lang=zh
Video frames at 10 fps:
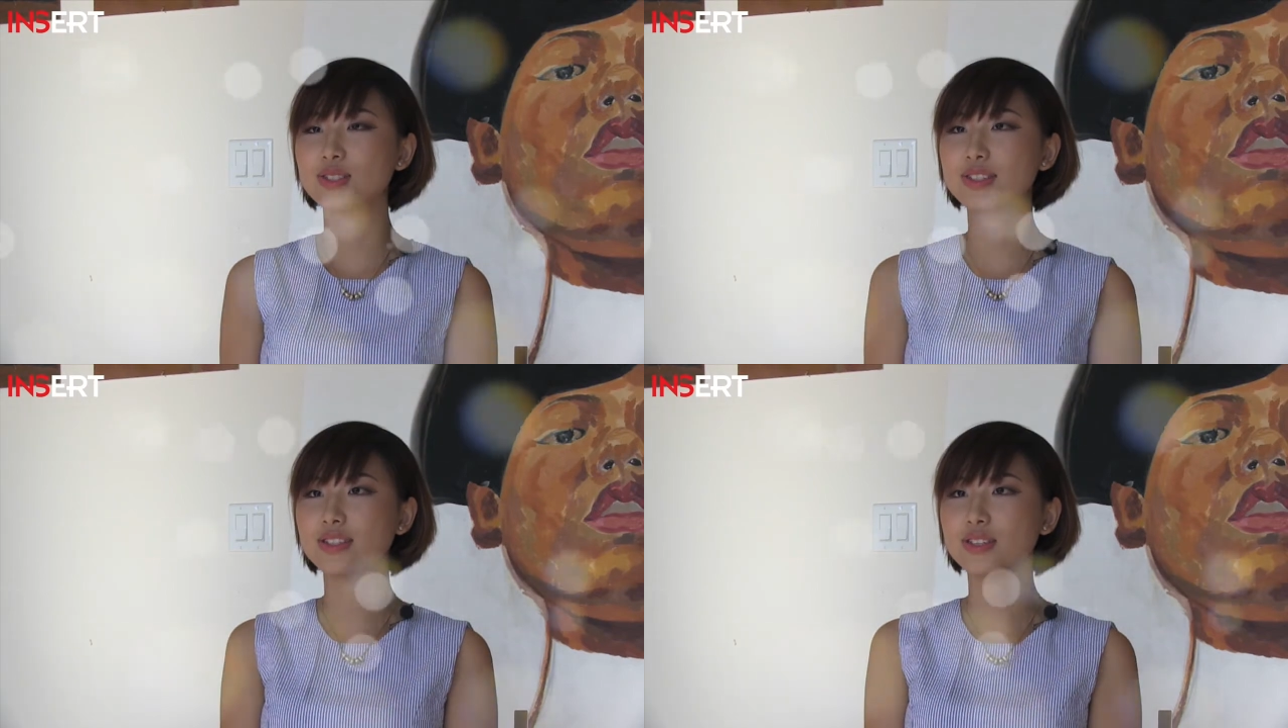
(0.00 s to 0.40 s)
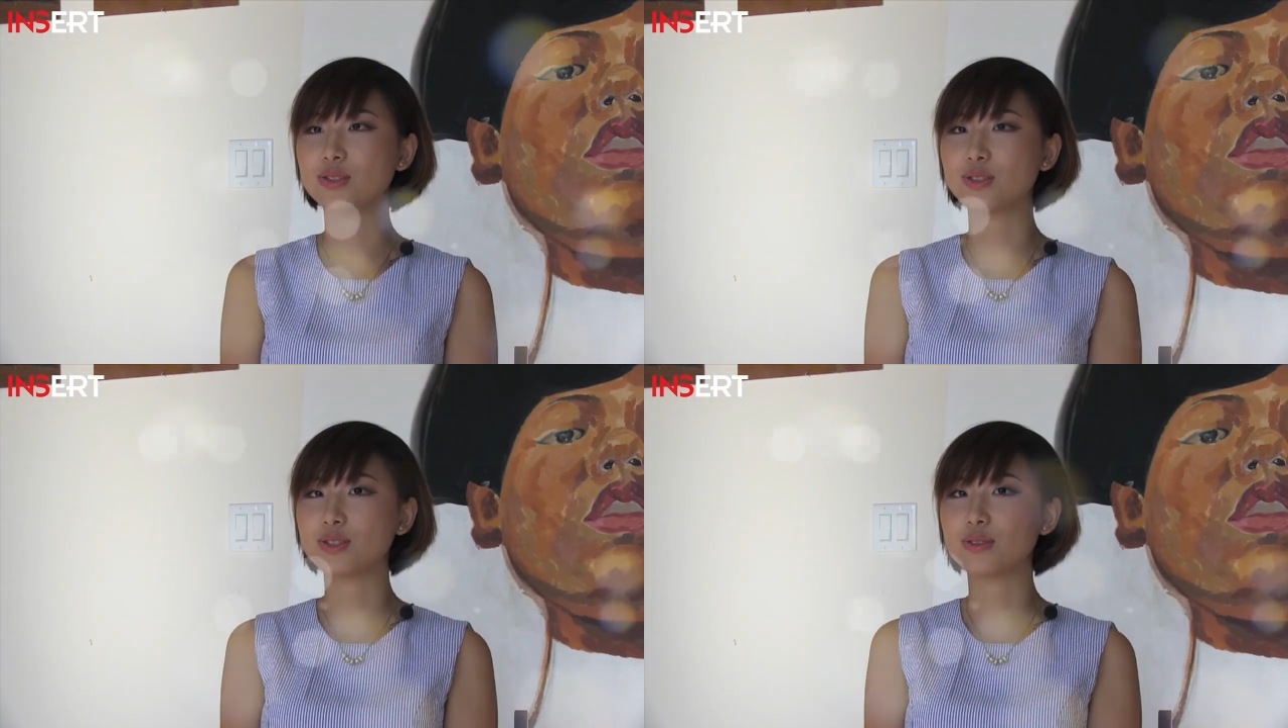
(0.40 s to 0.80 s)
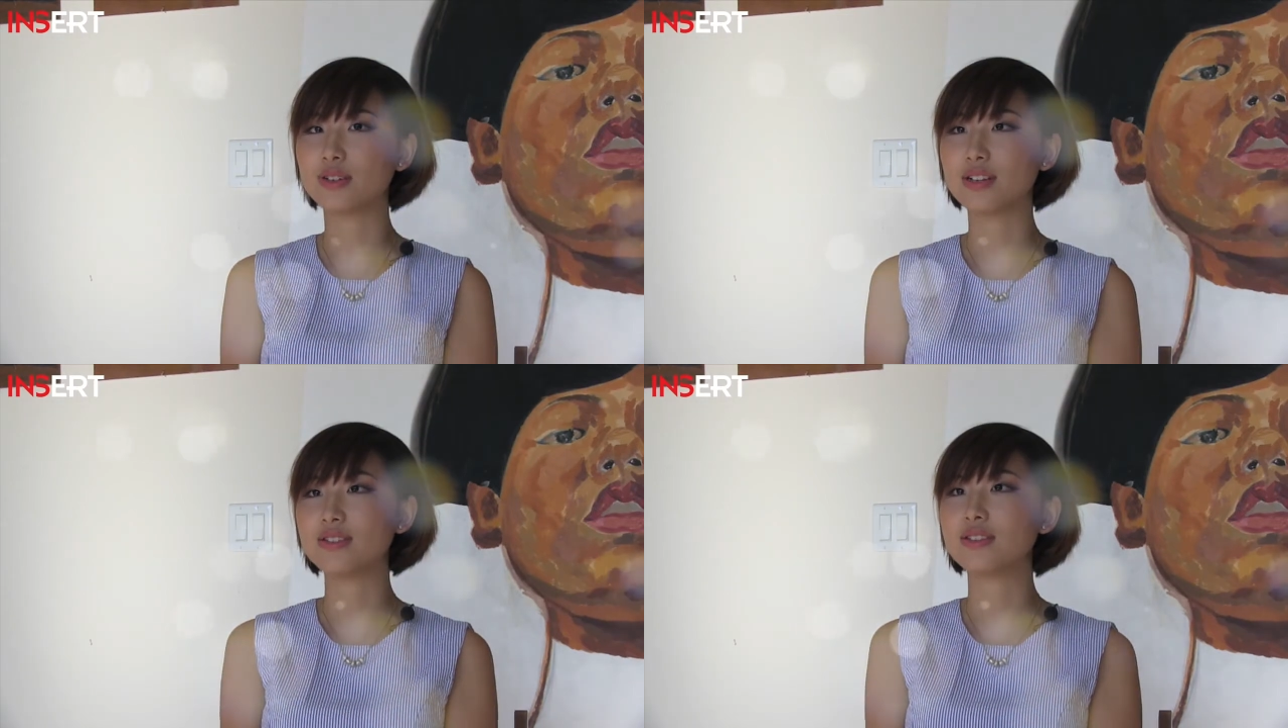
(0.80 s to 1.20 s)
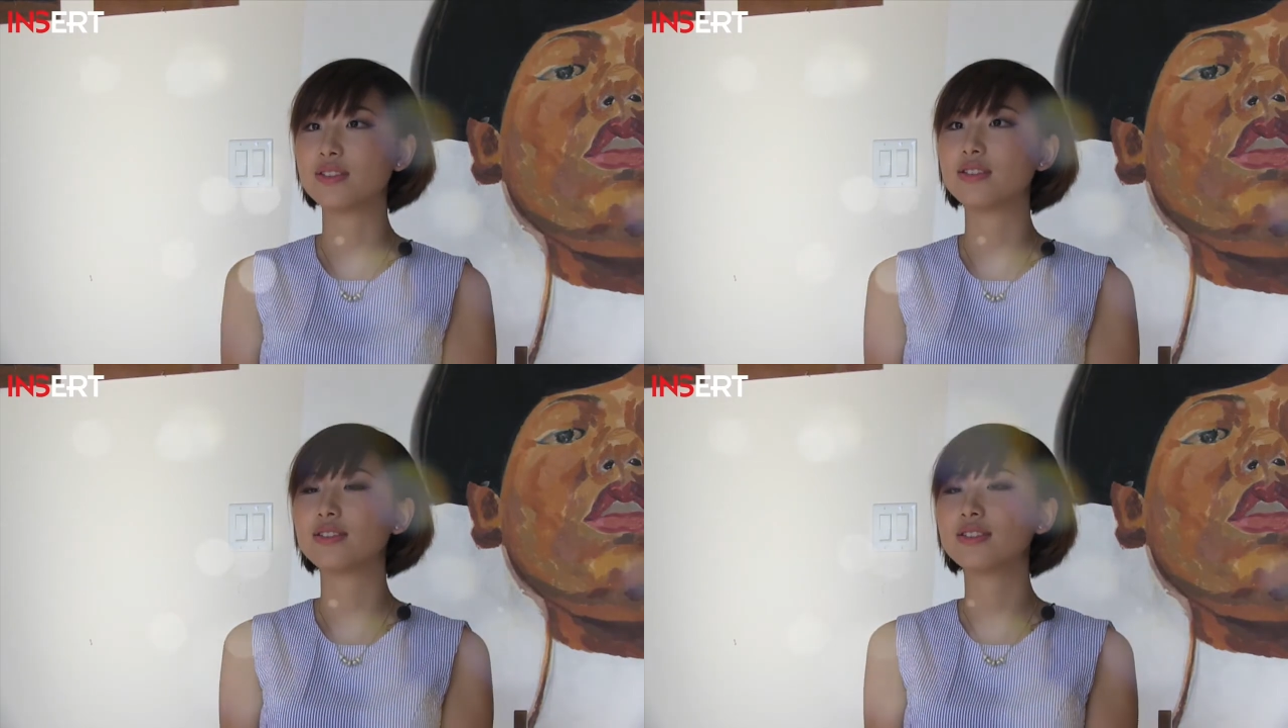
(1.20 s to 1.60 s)
可以就是让自
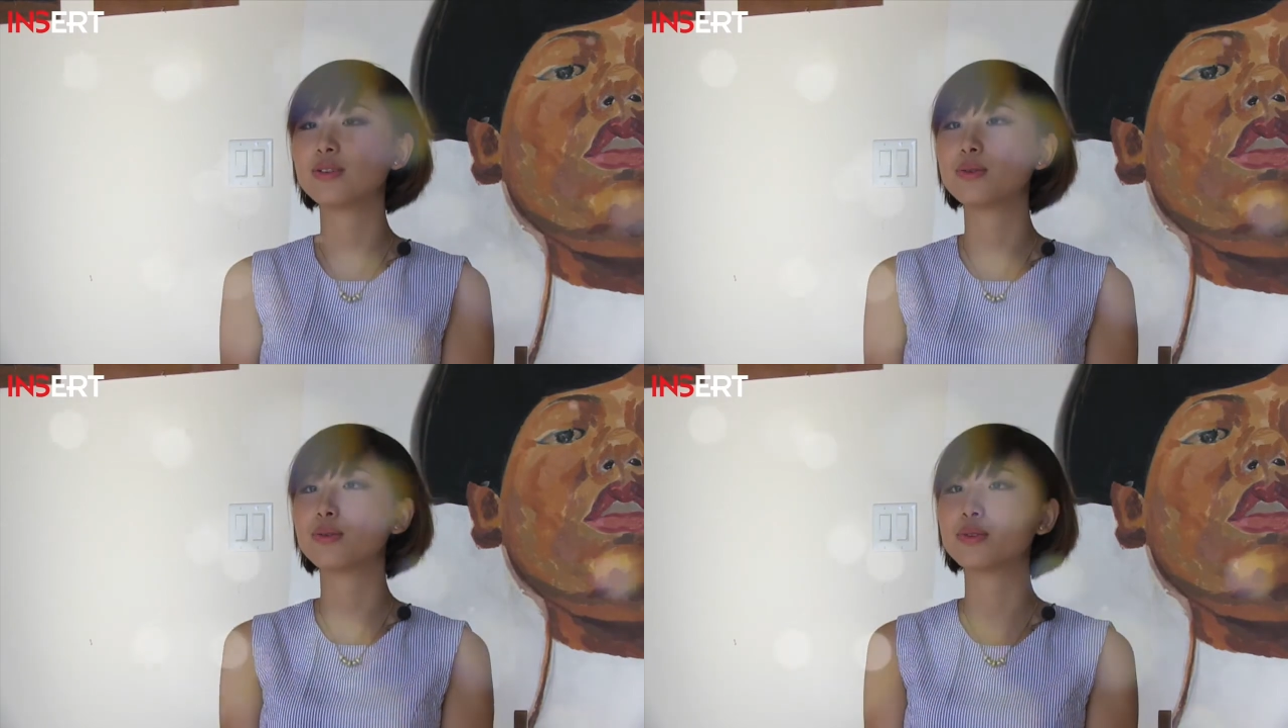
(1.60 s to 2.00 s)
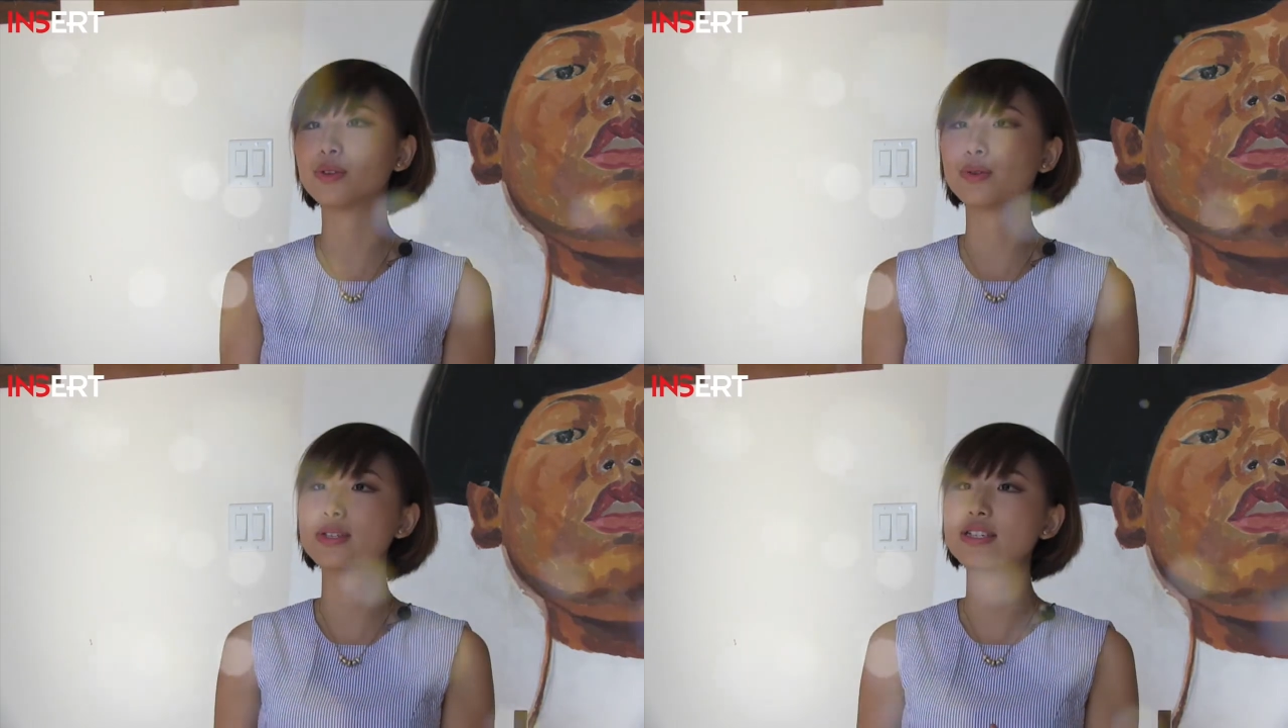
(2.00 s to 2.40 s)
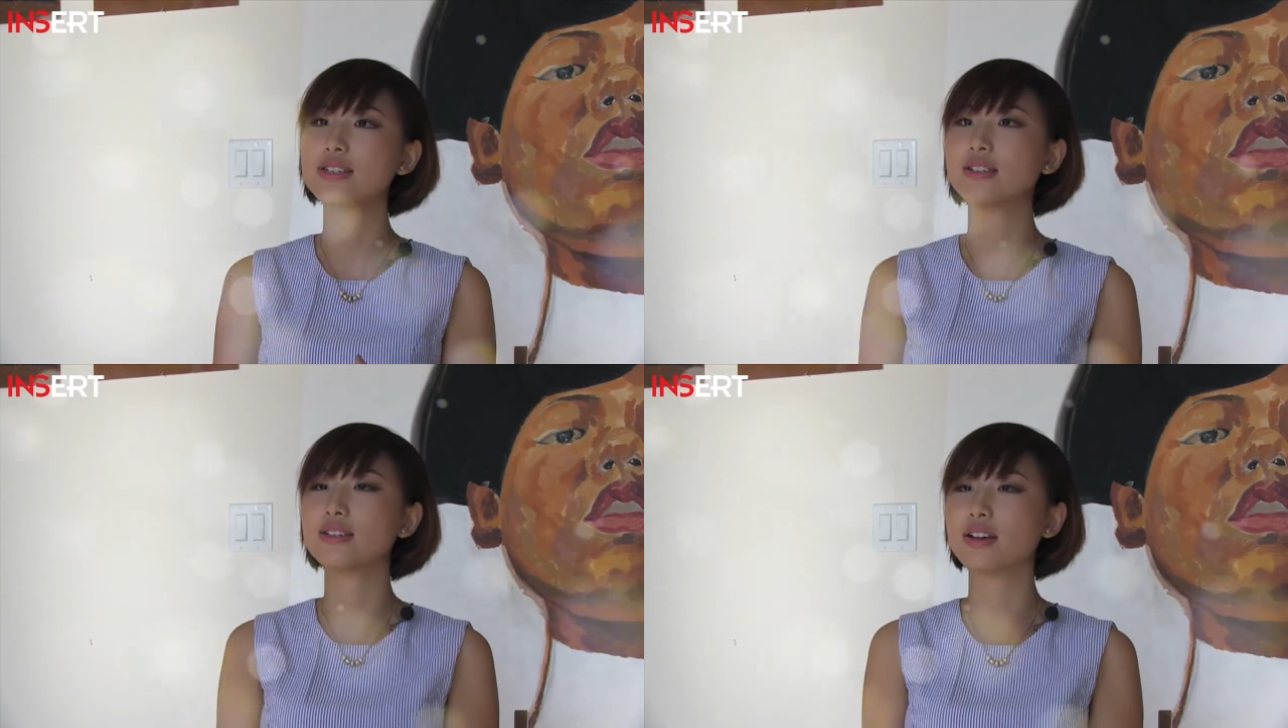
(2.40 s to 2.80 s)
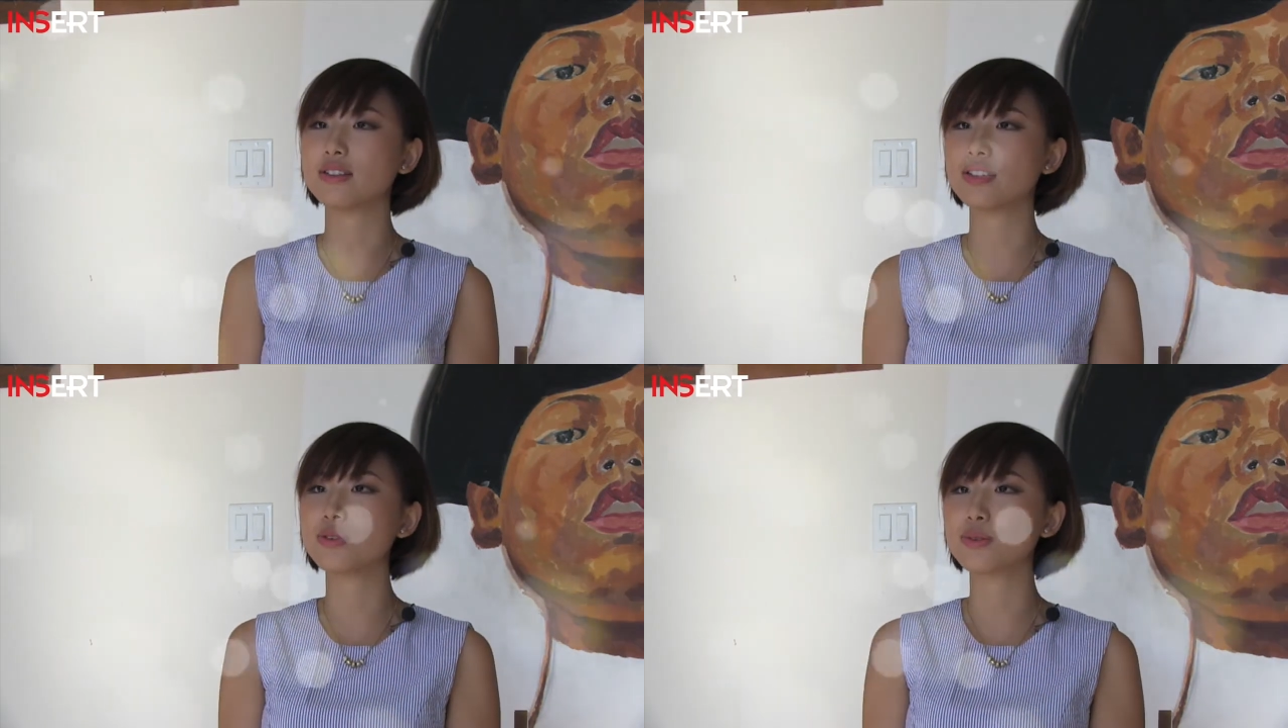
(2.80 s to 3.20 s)
己进入那种欣赏
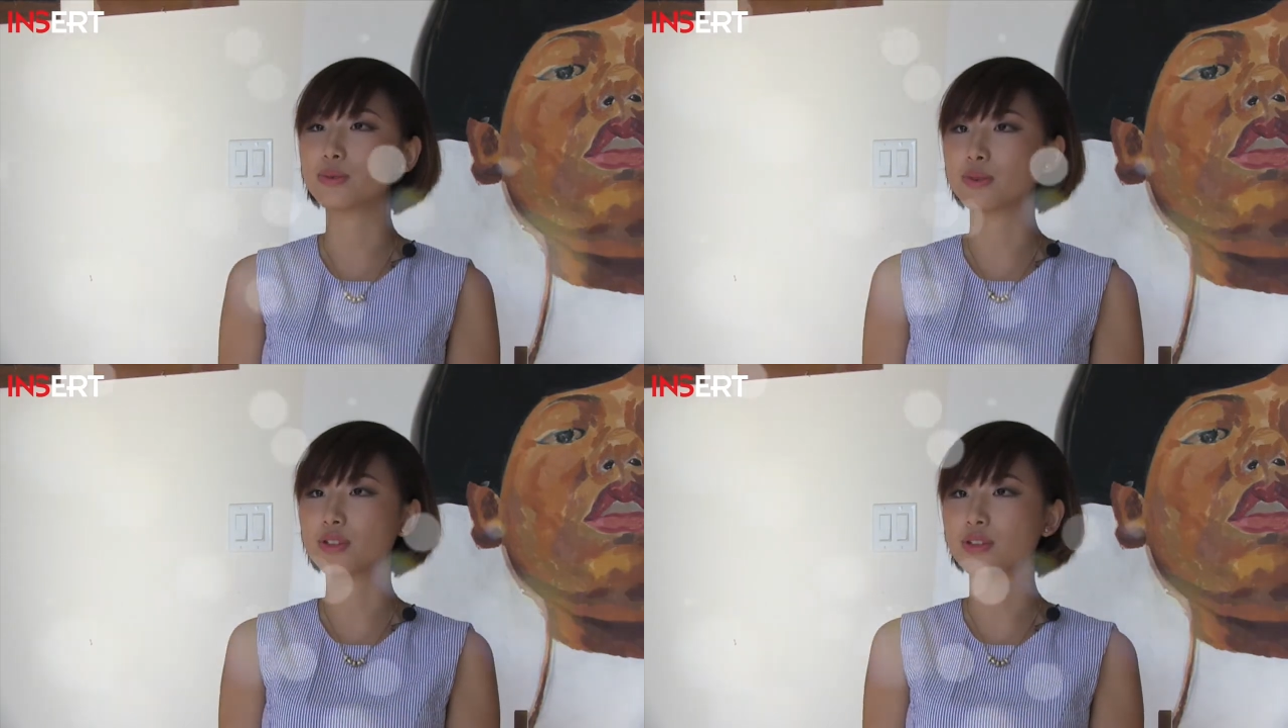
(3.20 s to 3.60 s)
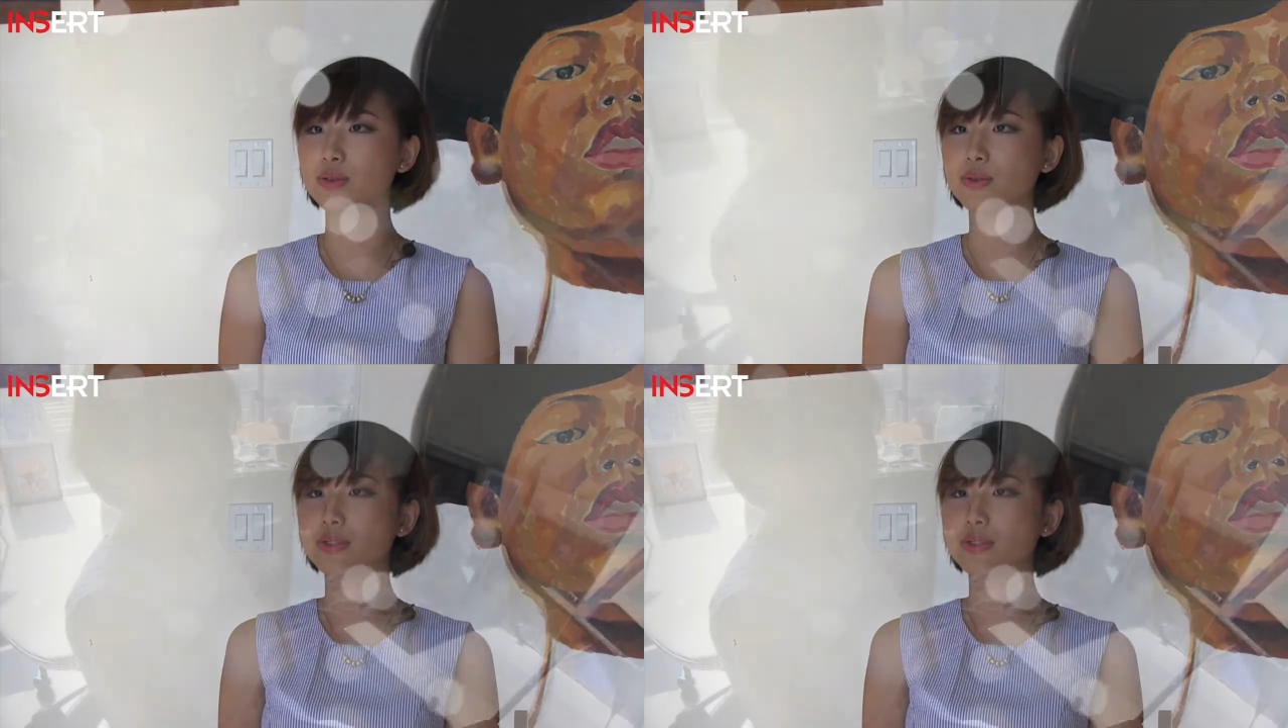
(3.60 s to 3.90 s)
艺术的那种